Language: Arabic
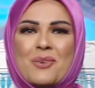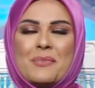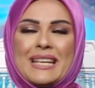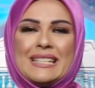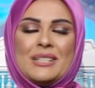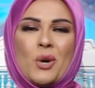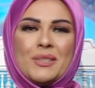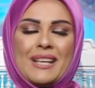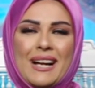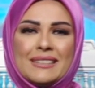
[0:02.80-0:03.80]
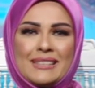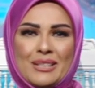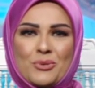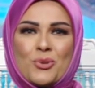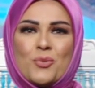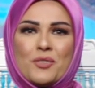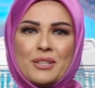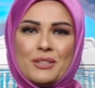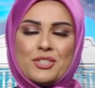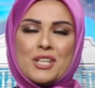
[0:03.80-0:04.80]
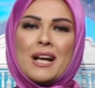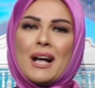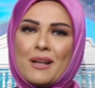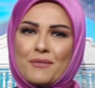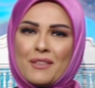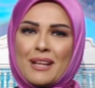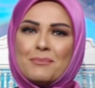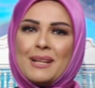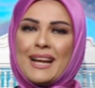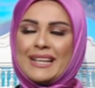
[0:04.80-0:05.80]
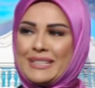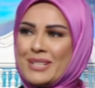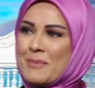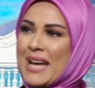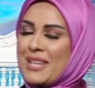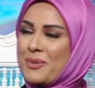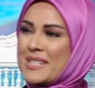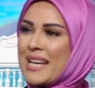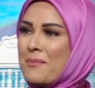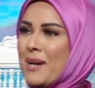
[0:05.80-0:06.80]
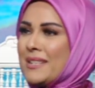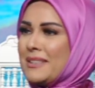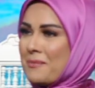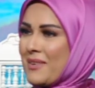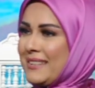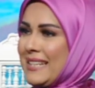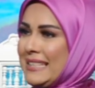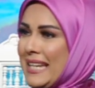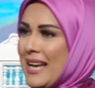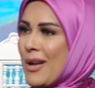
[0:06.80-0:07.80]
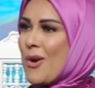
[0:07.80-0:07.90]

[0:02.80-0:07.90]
من جديد عدنا لحضراتكم فضلة الشيخ حافظ عبد الحليم أهلا وسهلا بحضرتك مرة تانية